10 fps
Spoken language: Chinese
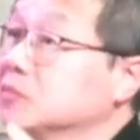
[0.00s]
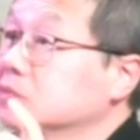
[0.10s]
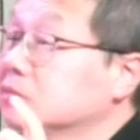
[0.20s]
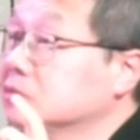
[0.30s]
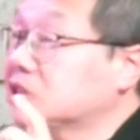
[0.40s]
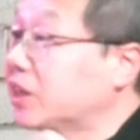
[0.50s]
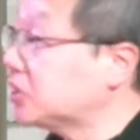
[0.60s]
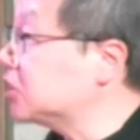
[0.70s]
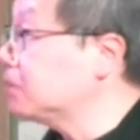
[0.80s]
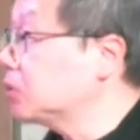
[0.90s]
上帝
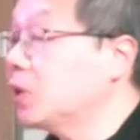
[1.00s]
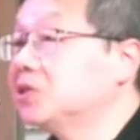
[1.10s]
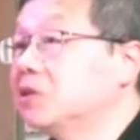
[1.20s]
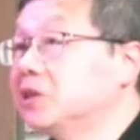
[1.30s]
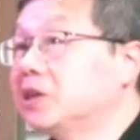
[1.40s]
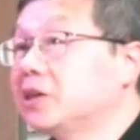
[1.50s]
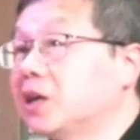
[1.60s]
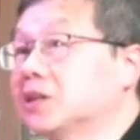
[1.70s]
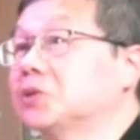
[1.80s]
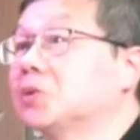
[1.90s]
是怎么创造人类的？
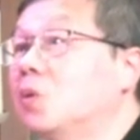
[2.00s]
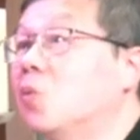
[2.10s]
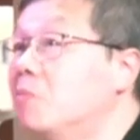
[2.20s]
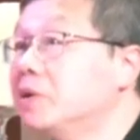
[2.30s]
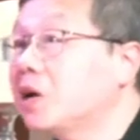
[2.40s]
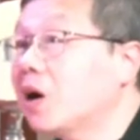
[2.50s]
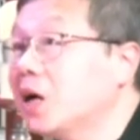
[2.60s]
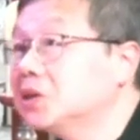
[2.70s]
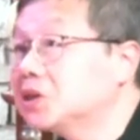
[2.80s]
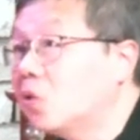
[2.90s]
他说：“我们要
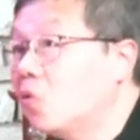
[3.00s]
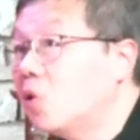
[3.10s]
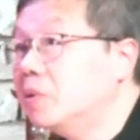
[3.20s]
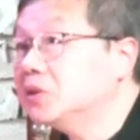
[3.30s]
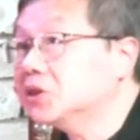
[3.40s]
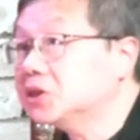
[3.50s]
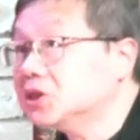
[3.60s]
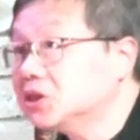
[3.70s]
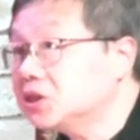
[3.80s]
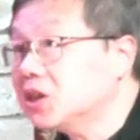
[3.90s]
按照我们的
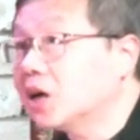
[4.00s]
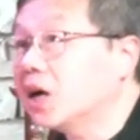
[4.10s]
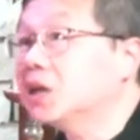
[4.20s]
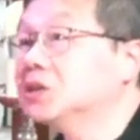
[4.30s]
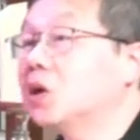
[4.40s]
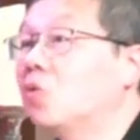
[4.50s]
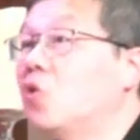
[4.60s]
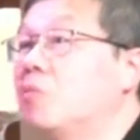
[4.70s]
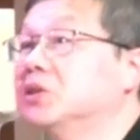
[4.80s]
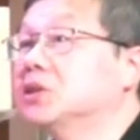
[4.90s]
形象，按照我
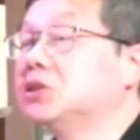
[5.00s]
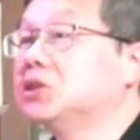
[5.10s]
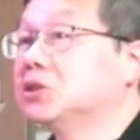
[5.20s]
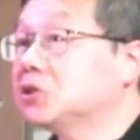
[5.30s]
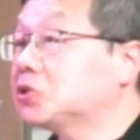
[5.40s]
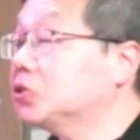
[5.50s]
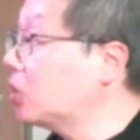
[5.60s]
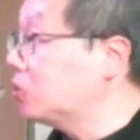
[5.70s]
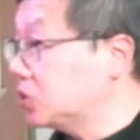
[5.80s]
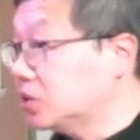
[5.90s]
们的形式
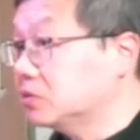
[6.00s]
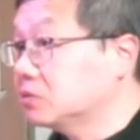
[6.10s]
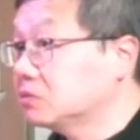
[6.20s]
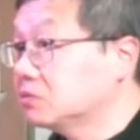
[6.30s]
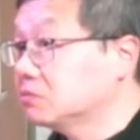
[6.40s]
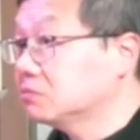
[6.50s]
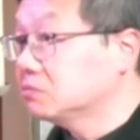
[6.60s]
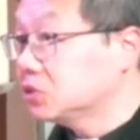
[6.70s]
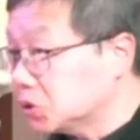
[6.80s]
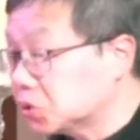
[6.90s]
造人，
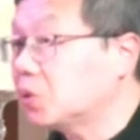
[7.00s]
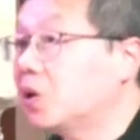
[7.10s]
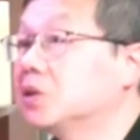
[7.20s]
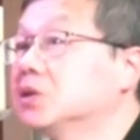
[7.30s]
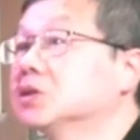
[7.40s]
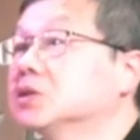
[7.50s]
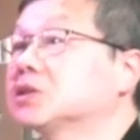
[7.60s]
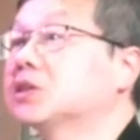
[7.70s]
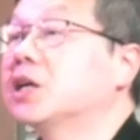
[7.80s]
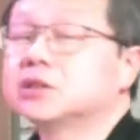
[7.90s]
就是说，
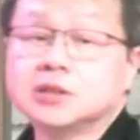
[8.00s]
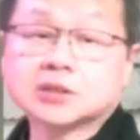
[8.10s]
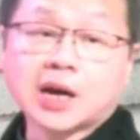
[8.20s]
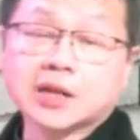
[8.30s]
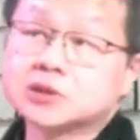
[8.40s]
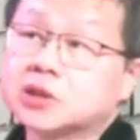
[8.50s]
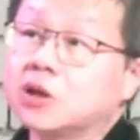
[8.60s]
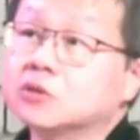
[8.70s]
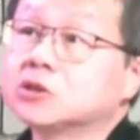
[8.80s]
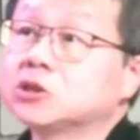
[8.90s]
上帝是按
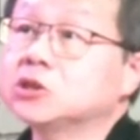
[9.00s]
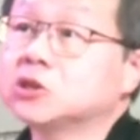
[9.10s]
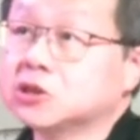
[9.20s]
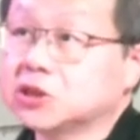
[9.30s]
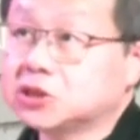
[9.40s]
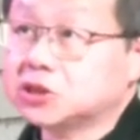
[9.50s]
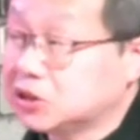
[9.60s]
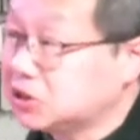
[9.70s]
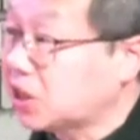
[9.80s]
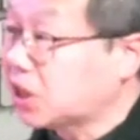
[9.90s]
照自己的形
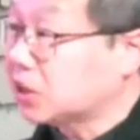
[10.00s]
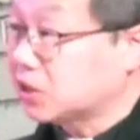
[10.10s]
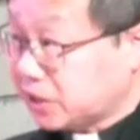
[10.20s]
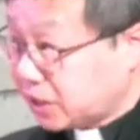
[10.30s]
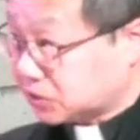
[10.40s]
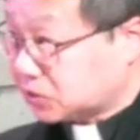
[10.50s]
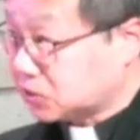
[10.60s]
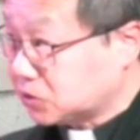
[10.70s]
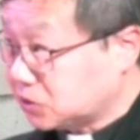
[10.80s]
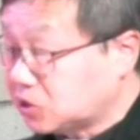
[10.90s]
象和样
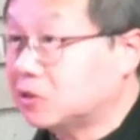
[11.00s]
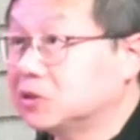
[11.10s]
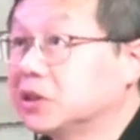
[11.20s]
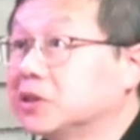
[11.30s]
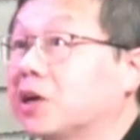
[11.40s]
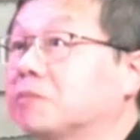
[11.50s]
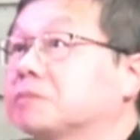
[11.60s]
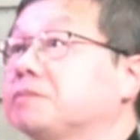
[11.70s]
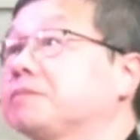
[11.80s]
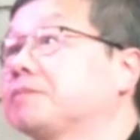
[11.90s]
式造人
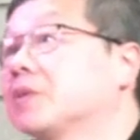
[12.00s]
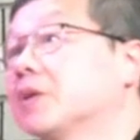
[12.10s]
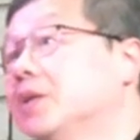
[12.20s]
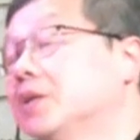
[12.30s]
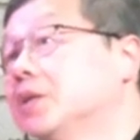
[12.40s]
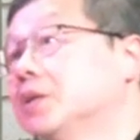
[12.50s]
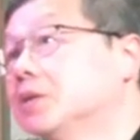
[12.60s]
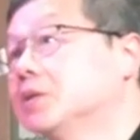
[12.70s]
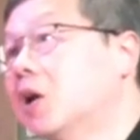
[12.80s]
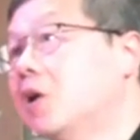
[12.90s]

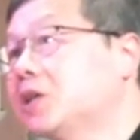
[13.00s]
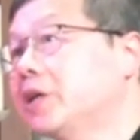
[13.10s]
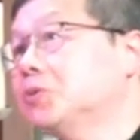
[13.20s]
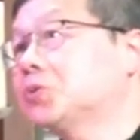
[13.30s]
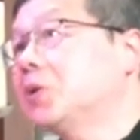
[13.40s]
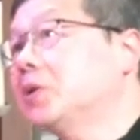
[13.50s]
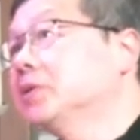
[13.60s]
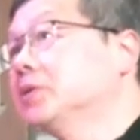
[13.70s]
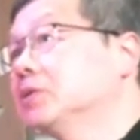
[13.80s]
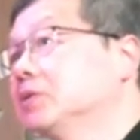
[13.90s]
的。”然后他又
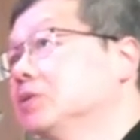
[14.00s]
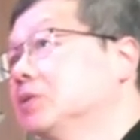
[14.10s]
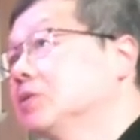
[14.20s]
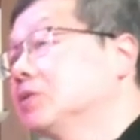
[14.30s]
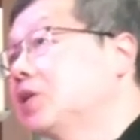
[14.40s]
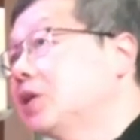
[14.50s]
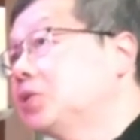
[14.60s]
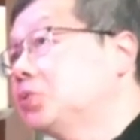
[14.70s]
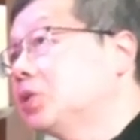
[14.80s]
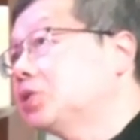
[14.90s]
说：“上帝
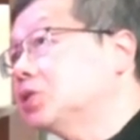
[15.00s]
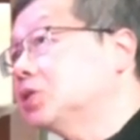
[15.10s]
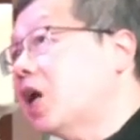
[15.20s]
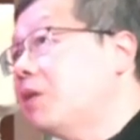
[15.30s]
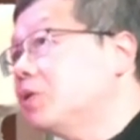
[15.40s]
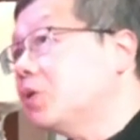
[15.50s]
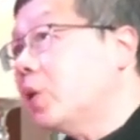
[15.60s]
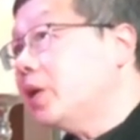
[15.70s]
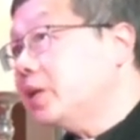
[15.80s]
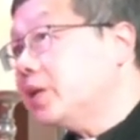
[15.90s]
说，使他们
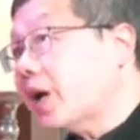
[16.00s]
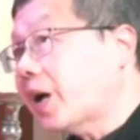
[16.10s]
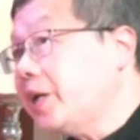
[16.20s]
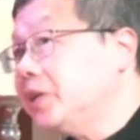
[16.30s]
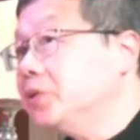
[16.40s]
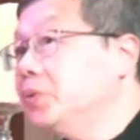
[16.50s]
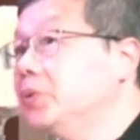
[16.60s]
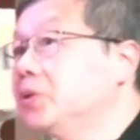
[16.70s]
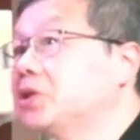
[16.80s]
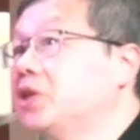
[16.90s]
管理海里的
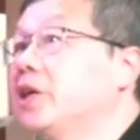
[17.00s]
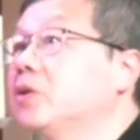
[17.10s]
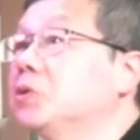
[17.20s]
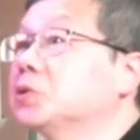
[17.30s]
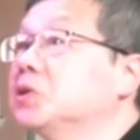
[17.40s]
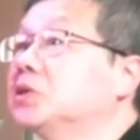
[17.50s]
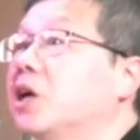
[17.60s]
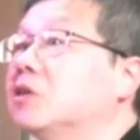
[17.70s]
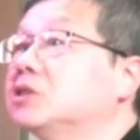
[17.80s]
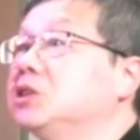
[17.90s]
鱼、天空中的鸟、
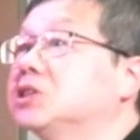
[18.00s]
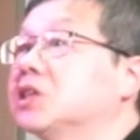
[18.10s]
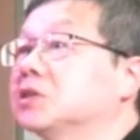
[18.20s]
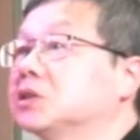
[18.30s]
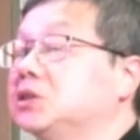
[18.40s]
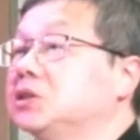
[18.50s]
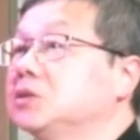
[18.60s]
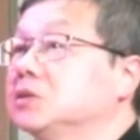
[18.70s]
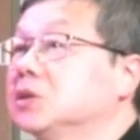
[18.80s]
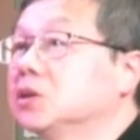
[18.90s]
地上的星
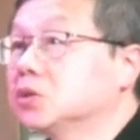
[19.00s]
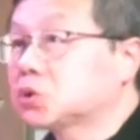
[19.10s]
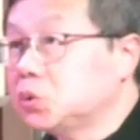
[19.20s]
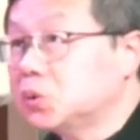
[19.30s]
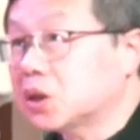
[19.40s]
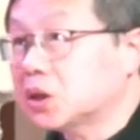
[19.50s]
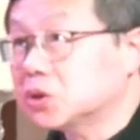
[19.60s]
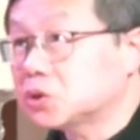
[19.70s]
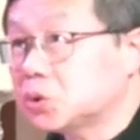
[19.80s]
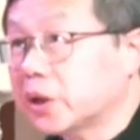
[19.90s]
畜和
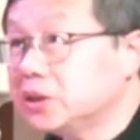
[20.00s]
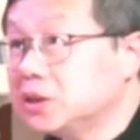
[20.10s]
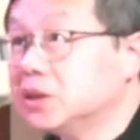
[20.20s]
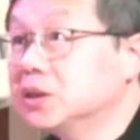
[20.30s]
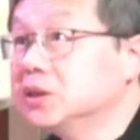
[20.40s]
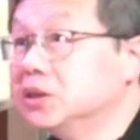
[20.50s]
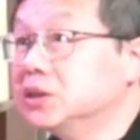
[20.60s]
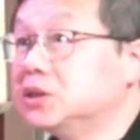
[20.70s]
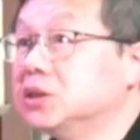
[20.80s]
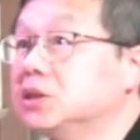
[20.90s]
全地，以
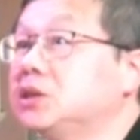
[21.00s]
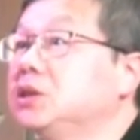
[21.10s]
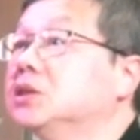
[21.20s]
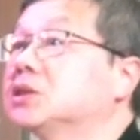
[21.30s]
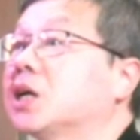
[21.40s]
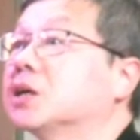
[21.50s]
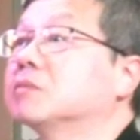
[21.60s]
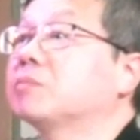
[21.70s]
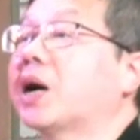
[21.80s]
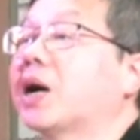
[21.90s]
及地上
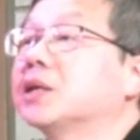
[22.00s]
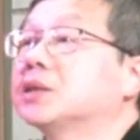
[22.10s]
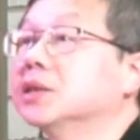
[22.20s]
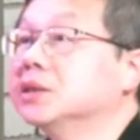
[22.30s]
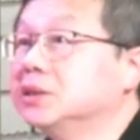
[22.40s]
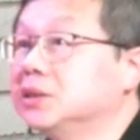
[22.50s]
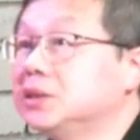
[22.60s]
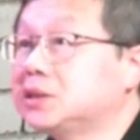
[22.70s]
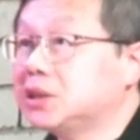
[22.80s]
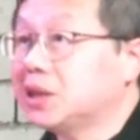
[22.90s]
爬的一
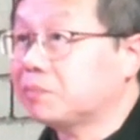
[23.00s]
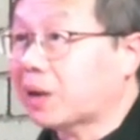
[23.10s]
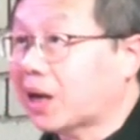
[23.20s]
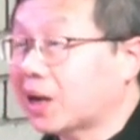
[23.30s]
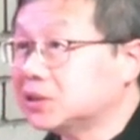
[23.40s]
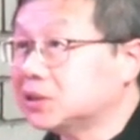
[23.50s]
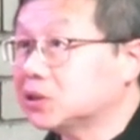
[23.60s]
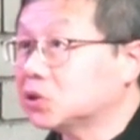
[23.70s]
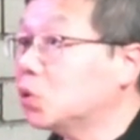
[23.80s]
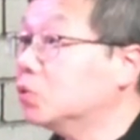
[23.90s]
切爬行
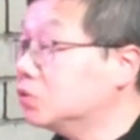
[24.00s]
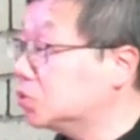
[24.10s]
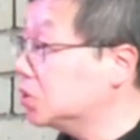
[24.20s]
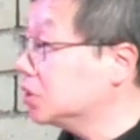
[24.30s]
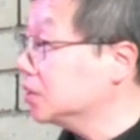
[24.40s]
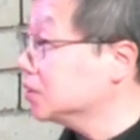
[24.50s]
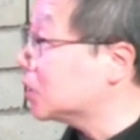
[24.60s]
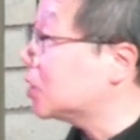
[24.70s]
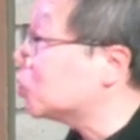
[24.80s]
动物。”这告诉